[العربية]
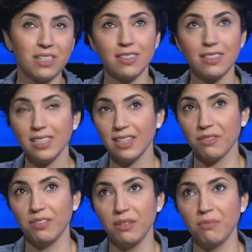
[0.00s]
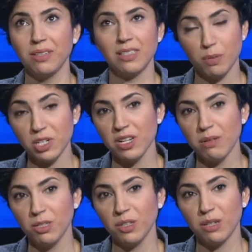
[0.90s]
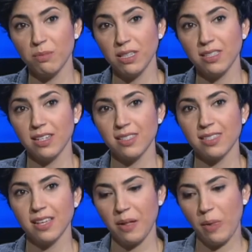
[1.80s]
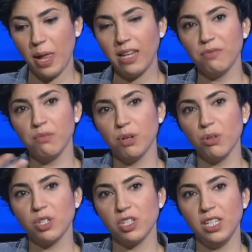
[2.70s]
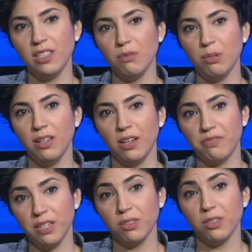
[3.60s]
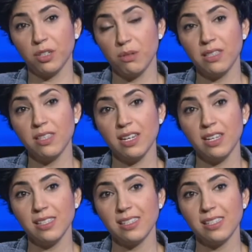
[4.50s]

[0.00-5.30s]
كثير افلام سبيشلي بالدوكيومنتريز هلا في موجه جديده بالافلام الدوكيومنتريز